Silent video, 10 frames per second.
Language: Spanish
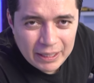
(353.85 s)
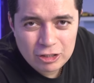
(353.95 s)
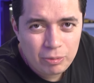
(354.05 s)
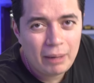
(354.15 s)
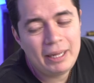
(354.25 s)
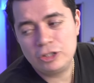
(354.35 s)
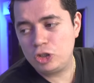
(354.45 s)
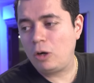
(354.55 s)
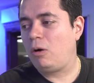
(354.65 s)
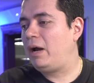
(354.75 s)
ven eso viable?
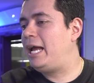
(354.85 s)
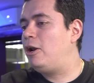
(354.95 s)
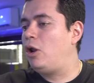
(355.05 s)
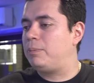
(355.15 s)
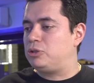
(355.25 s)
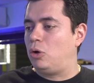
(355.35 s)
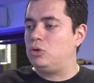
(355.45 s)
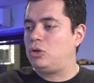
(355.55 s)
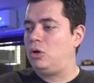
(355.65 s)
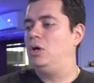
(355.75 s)
Yo en lo
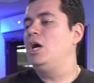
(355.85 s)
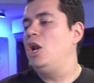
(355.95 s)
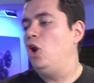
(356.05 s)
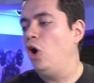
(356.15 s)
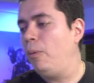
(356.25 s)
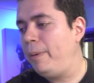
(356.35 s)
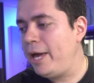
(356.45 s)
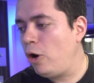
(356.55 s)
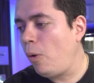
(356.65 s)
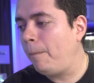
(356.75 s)
absoluto lo
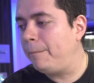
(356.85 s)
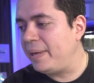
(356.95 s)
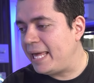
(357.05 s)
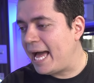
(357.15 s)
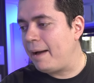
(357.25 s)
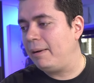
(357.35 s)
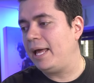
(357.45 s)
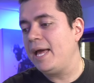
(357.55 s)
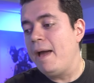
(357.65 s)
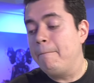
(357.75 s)
veo viable,